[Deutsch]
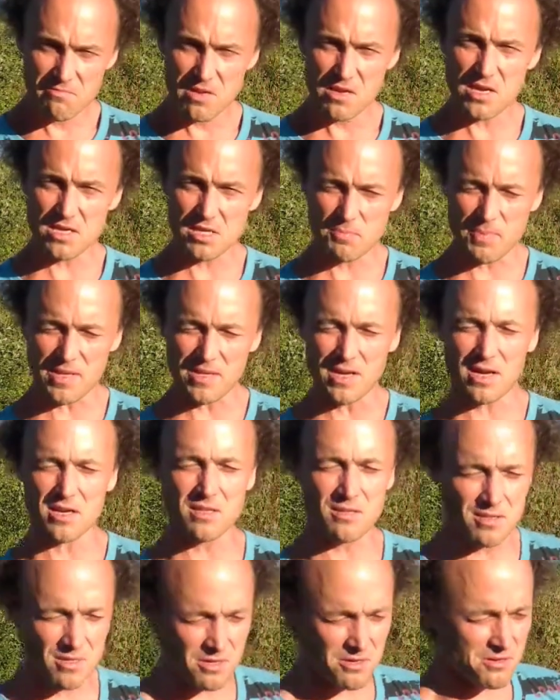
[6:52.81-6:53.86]
ich bin ja
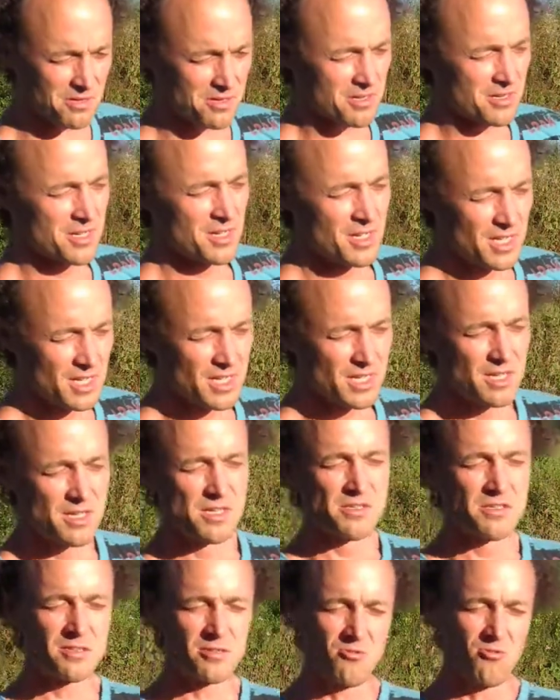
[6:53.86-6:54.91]
so,
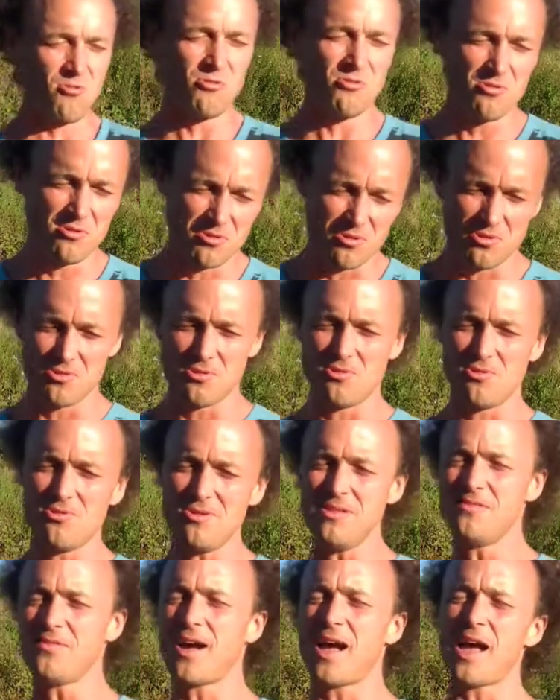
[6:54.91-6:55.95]
so
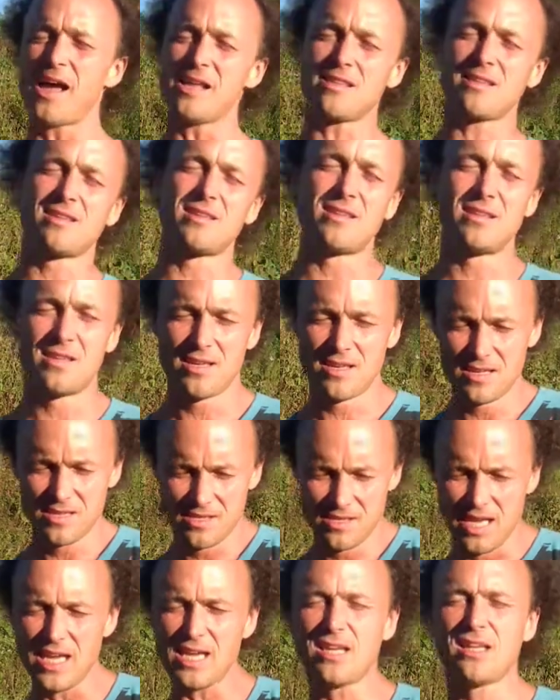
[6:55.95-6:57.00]
unweit
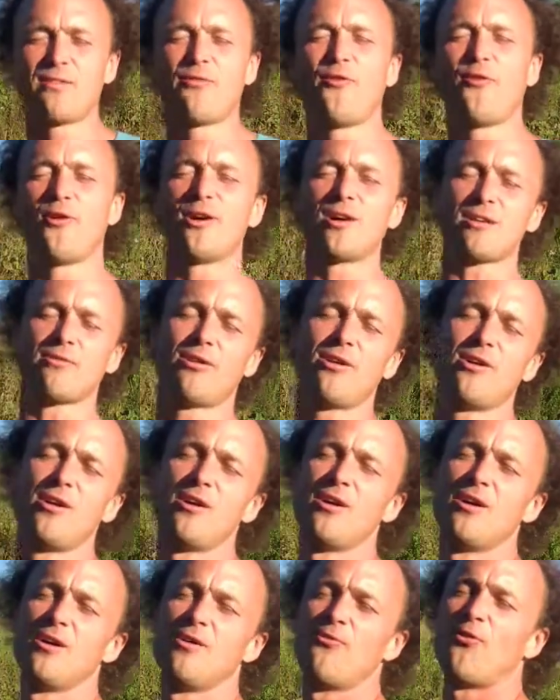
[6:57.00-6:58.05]
nicht vor,
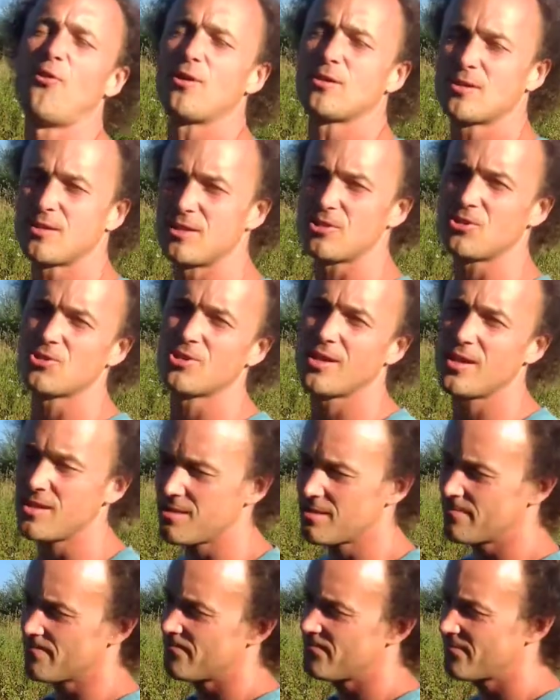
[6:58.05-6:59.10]

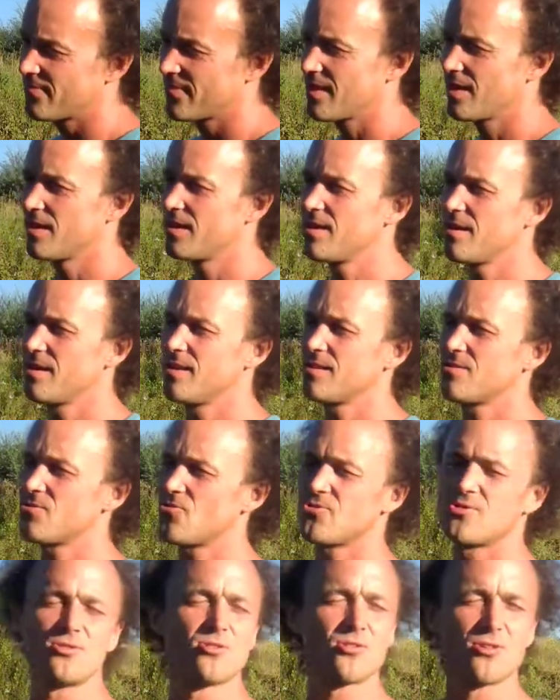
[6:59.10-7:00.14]
fortgeschritten,
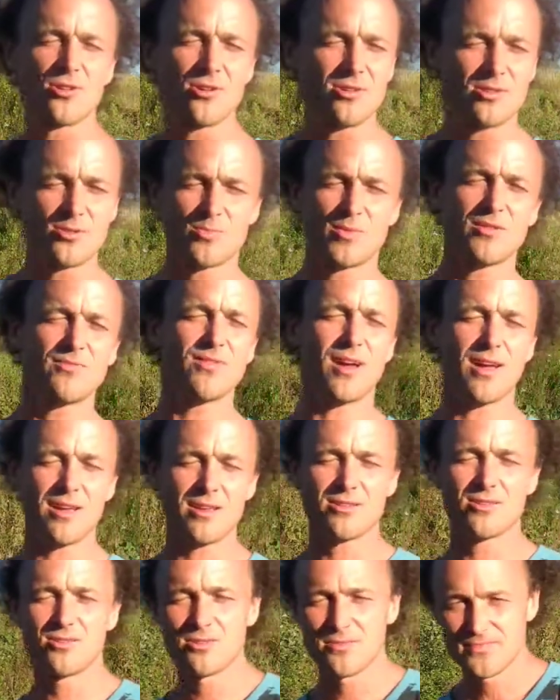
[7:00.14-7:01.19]
dass ich gar nicht mehr
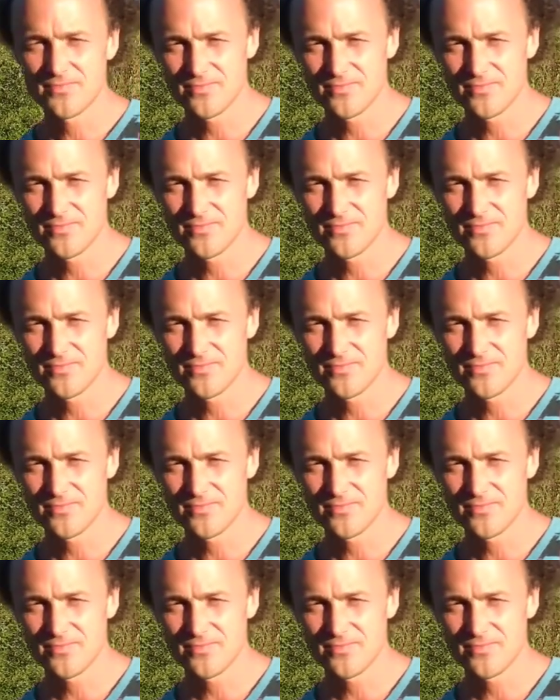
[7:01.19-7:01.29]
weiß,